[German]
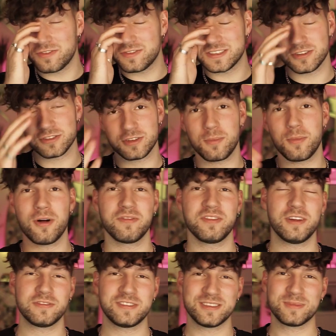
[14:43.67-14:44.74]
wir sehen uns auch morgen wieder
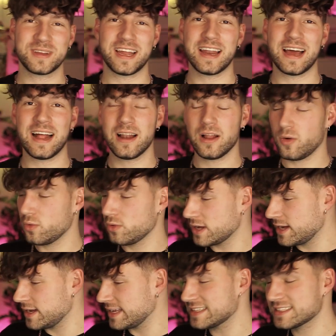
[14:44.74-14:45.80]
auf diesem Kanal
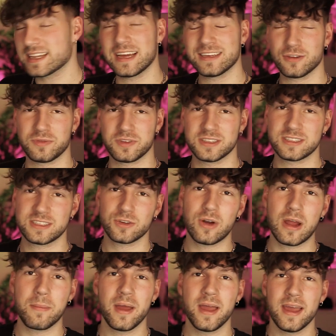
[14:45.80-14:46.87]
oder jetzt gleich auf
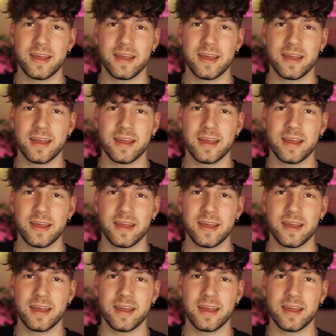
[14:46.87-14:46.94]
Instagram.